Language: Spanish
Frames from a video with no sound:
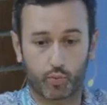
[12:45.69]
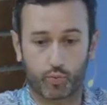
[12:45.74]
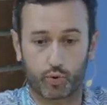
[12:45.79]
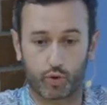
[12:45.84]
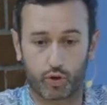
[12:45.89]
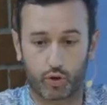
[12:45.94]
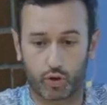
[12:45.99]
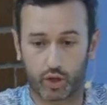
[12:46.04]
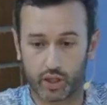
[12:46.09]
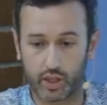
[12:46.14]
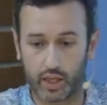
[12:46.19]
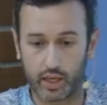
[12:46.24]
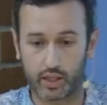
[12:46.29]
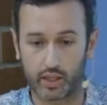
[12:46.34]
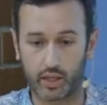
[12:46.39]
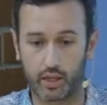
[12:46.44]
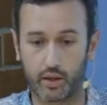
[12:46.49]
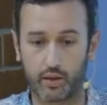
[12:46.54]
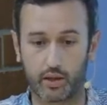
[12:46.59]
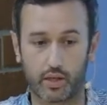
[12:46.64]
pues yo qué sé,
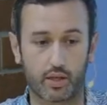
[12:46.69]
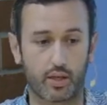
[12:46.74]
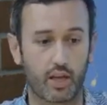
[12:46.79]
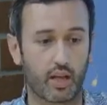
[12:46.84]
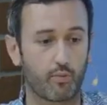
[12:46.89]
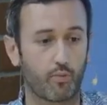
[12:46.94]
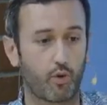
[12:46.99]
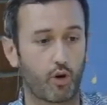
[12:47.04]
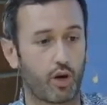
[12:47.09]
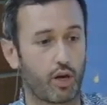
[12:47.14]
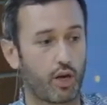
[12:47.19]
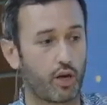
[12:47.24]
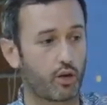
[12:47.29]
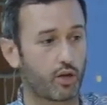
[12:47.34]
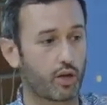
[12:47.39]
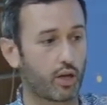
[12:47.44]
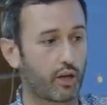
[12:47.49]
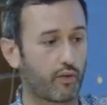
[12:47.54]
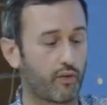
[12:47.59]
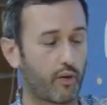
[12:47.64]
si dices 10 molinillos
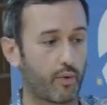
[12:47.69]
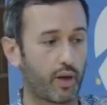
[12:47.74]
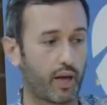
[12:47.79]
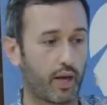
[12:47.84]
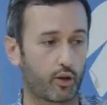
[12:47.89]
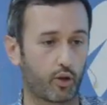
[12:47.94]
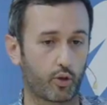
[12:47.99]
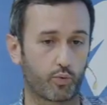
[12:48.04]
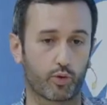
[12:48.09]
de café baratos,